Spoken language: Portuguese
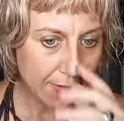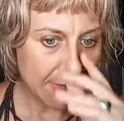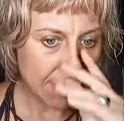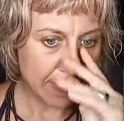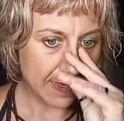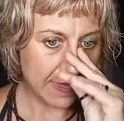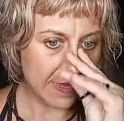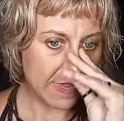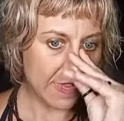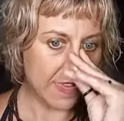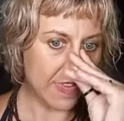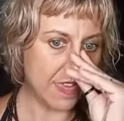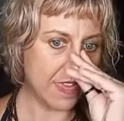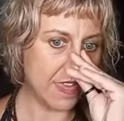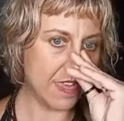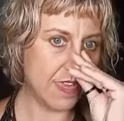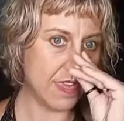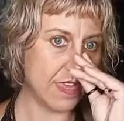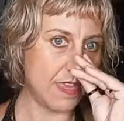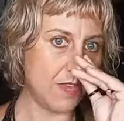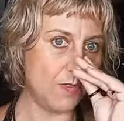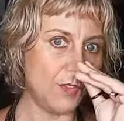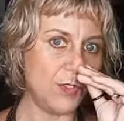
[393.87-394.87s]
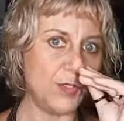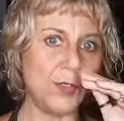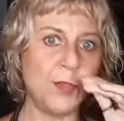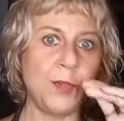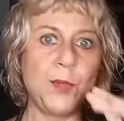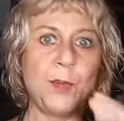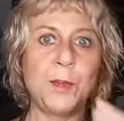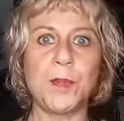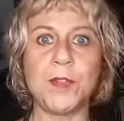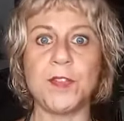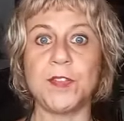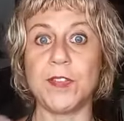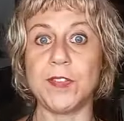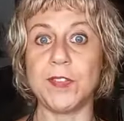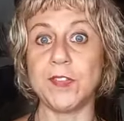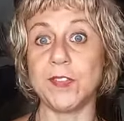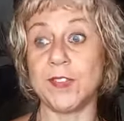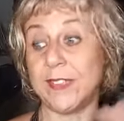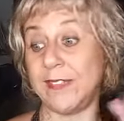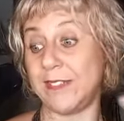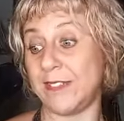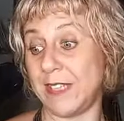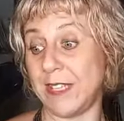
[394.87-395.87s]
E os grupos
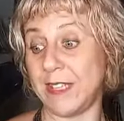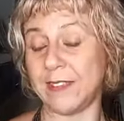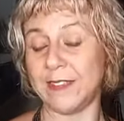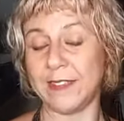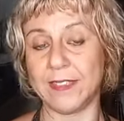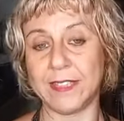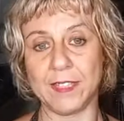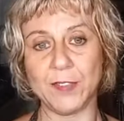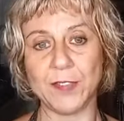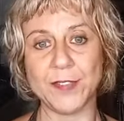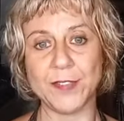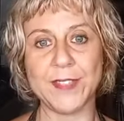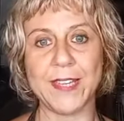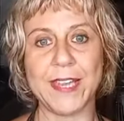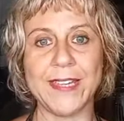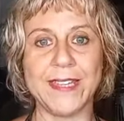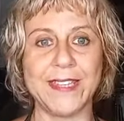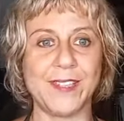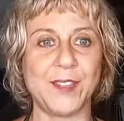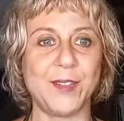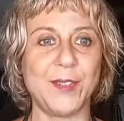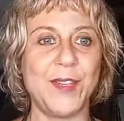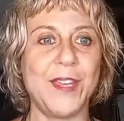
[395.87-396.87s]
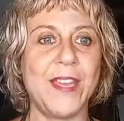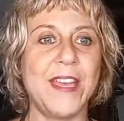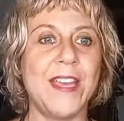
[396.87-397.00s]
vão entrando e saindo.